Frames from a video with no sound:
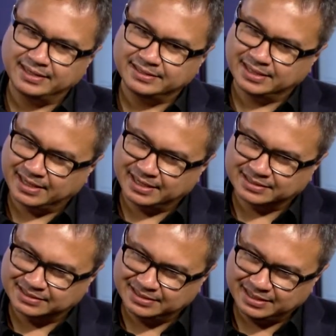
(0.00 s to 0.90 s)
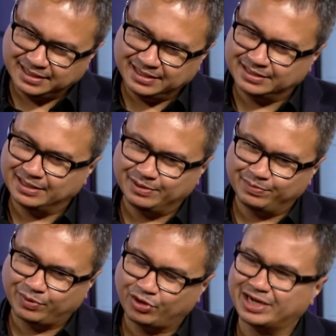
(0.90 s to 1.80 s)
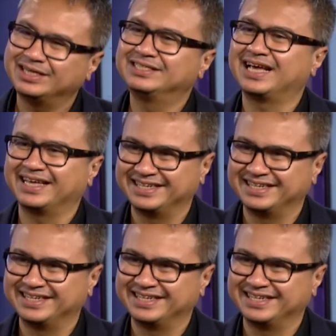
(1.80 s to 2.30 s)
dan sedikit uh, eh, produk desain,